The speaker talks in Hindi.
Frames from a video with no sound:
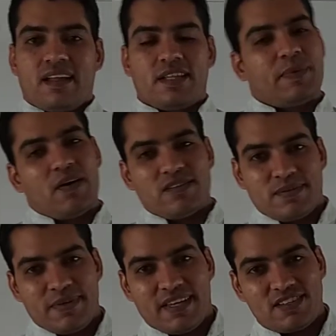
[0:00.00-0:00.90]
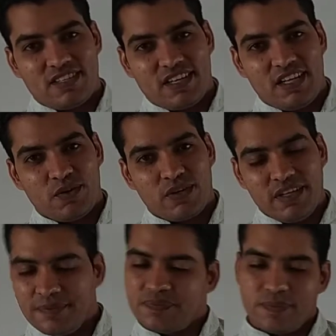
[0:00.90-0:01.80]
दीपावली सभी की अच्छी रही होगी
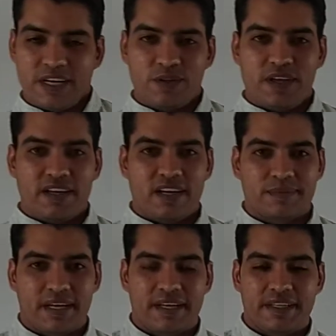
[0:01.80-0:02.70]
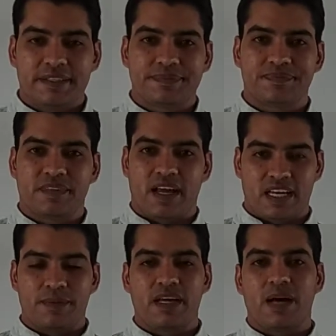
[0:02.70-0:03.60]
मेरी तो यही कामना है
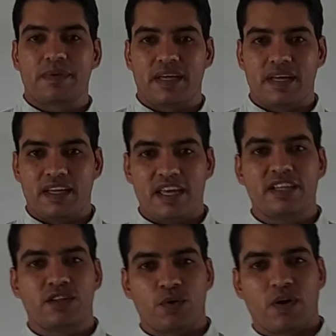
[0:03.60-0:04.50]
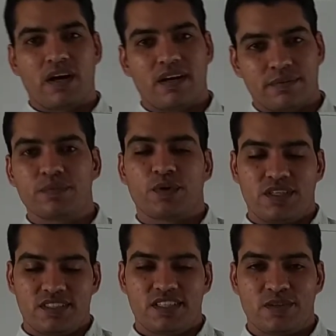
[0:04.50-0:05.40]
आगे भी आपके यही त्यौहार बहुत
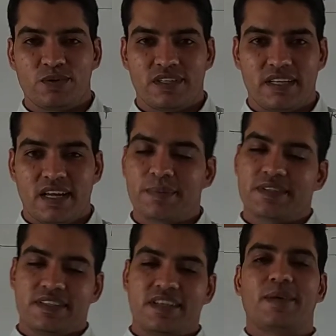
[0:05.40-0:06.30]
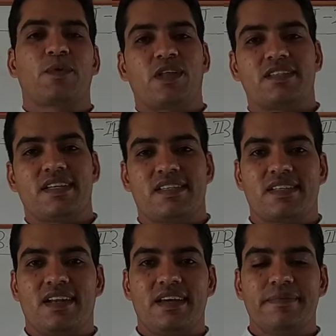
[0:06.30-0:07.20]
अच्छे से गुजरे आपकी ज़िंदगी बहुत अच्छे से
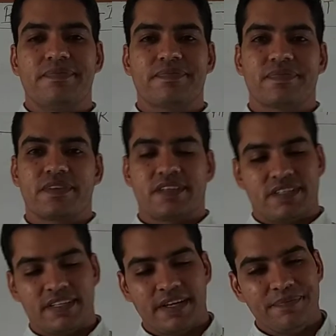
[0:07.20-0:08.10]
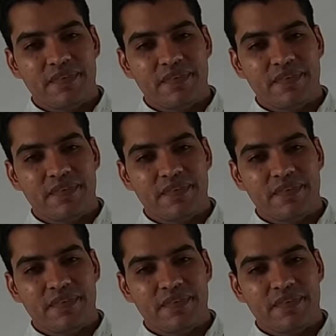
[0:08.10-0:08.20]
चले ठीक है